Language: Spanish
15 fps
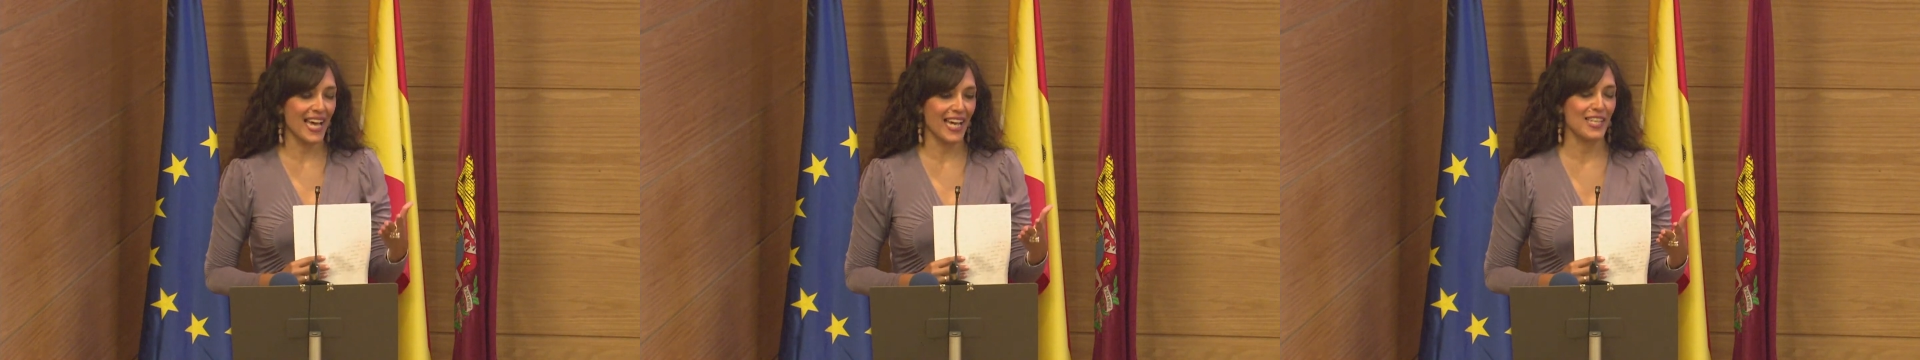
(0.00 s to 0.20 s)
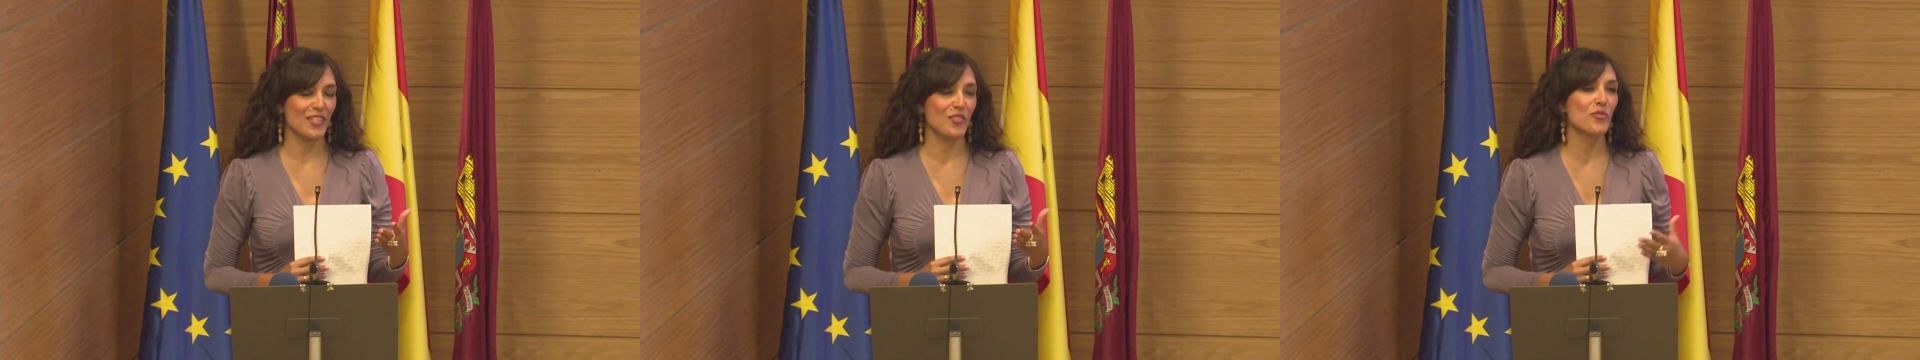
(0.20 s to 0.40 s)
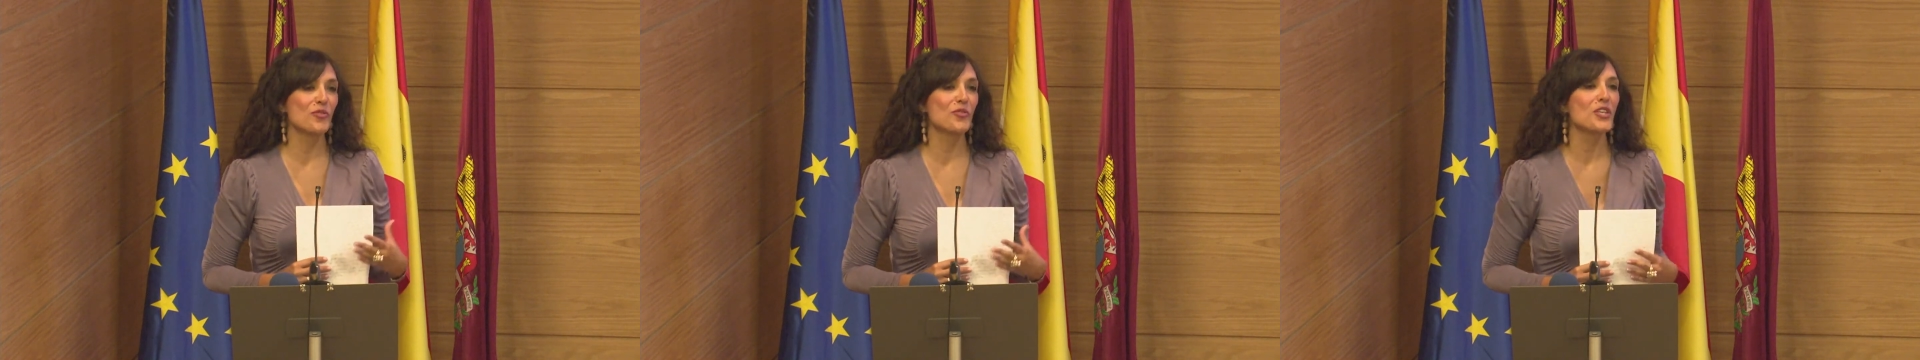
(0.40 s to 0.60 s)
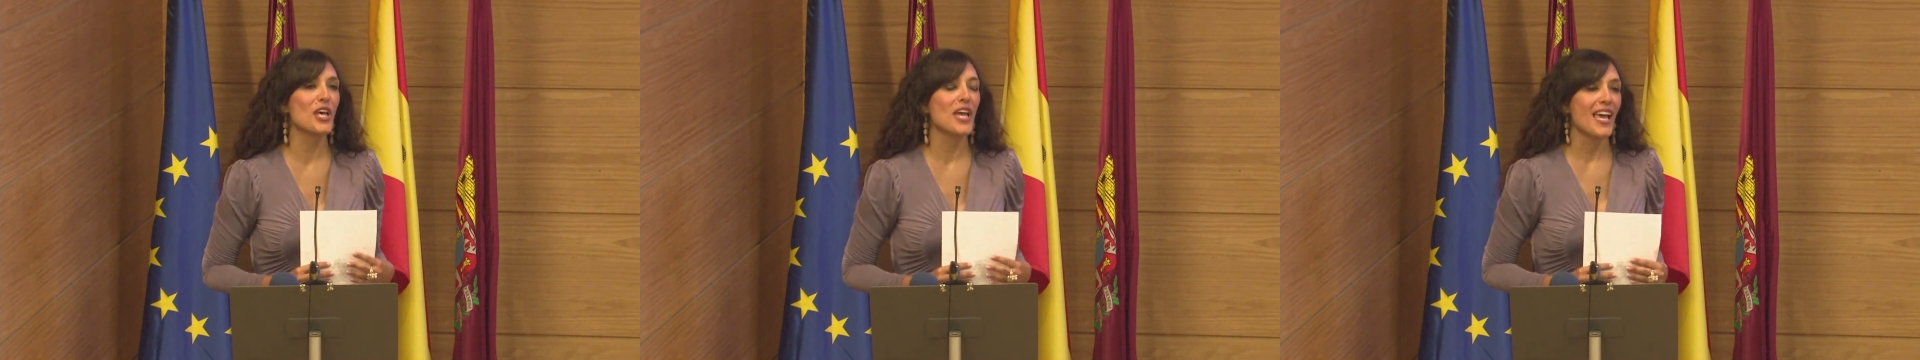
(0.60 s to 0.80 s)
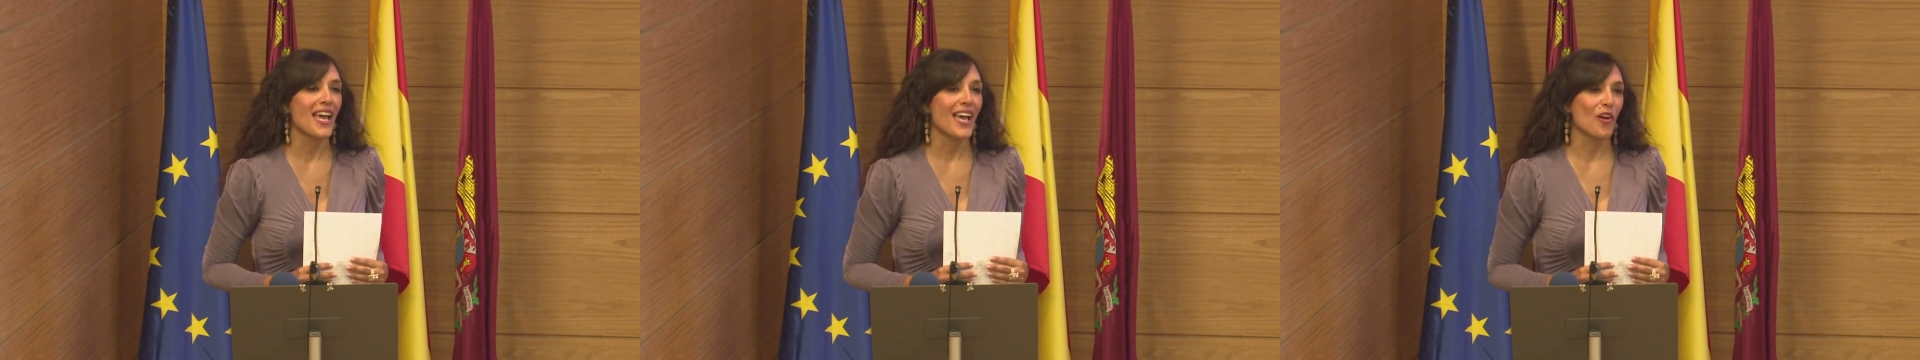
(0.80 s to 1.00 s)
a Jesús
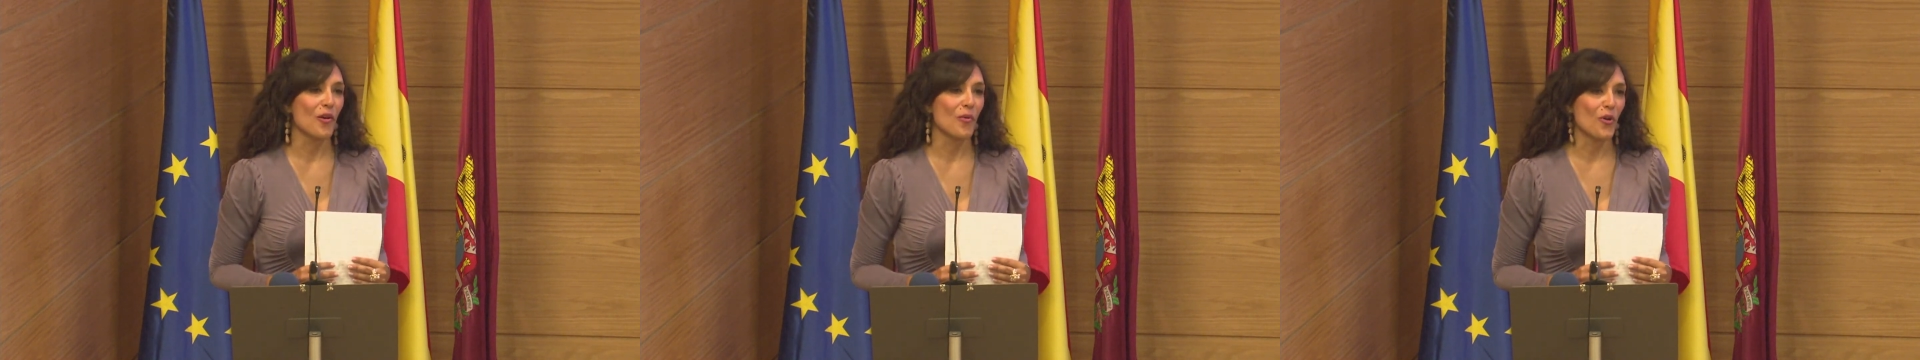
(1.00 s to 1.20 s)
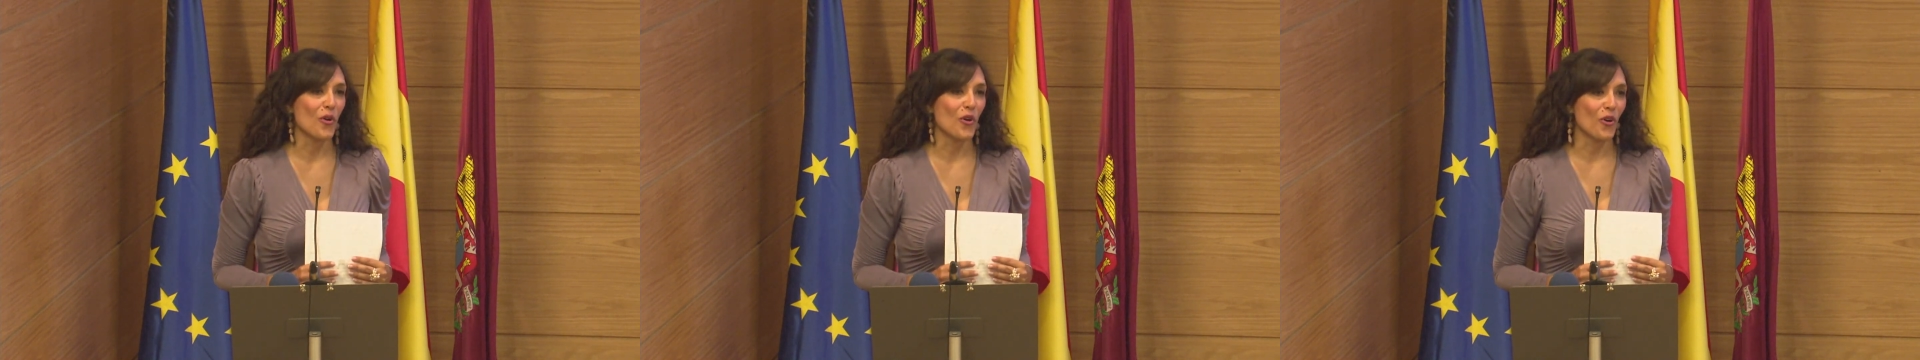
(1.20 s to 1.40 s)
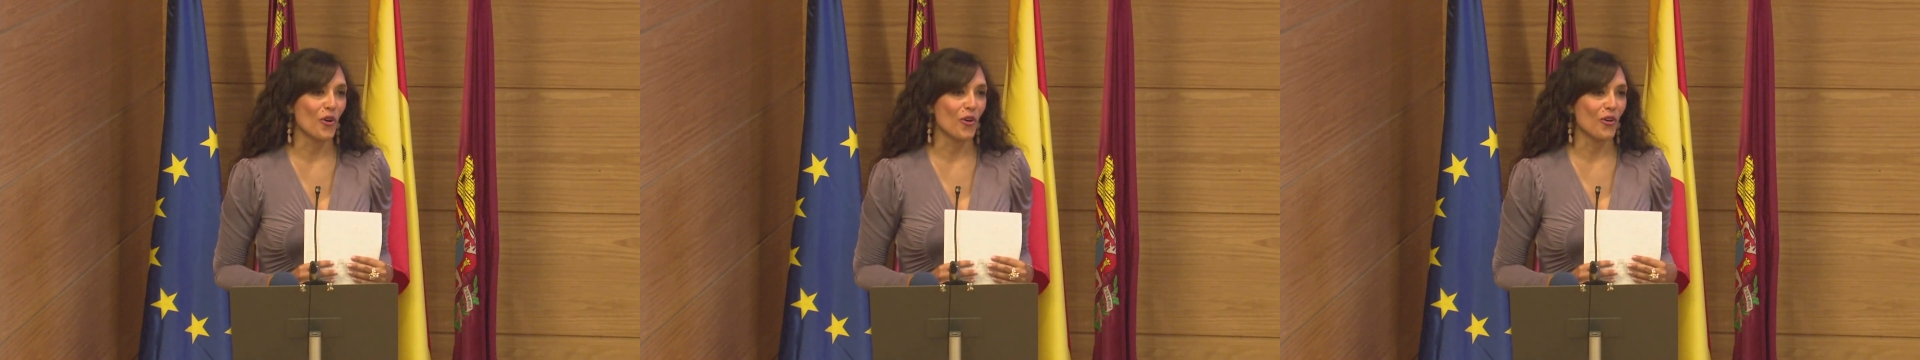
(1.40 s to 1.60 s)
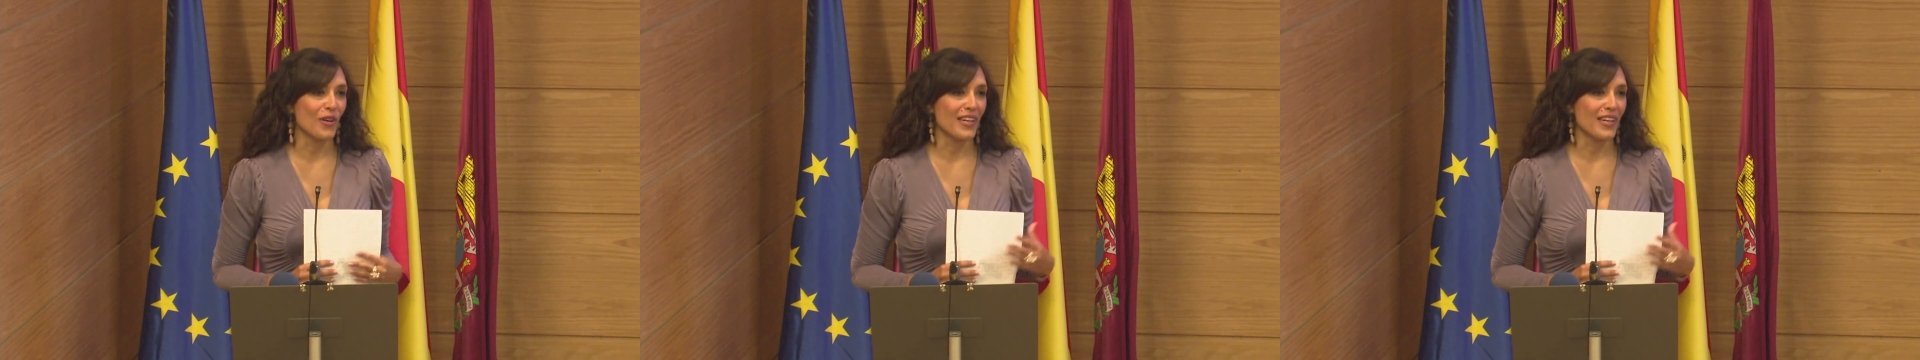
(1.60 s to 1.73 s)
como